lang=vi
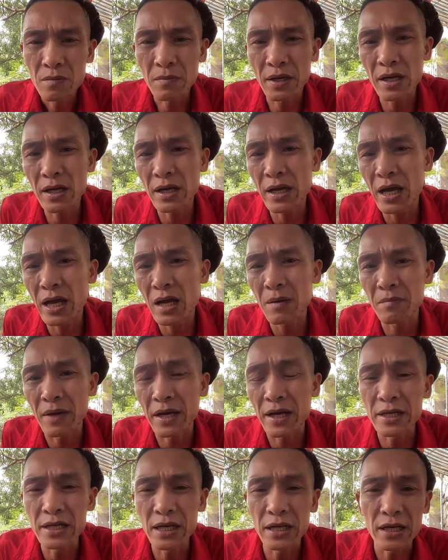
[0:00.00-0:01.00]
Mày đã nghe
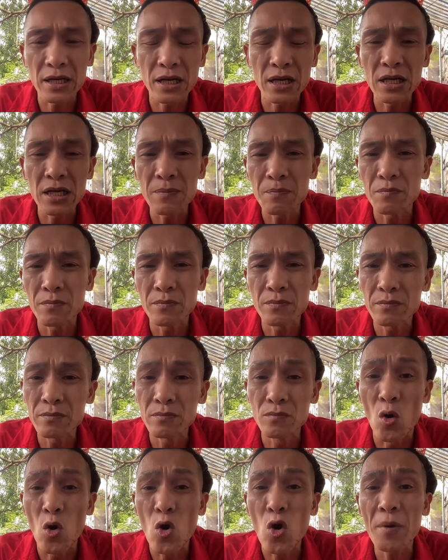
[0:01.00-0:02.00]
Mày đã nhìn cái clip
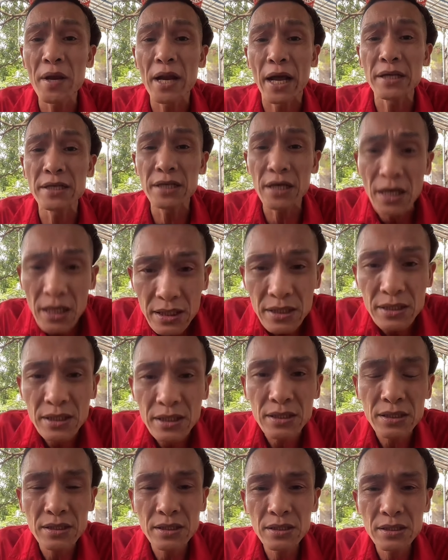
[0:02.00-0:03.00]
Bố bị đánh chưa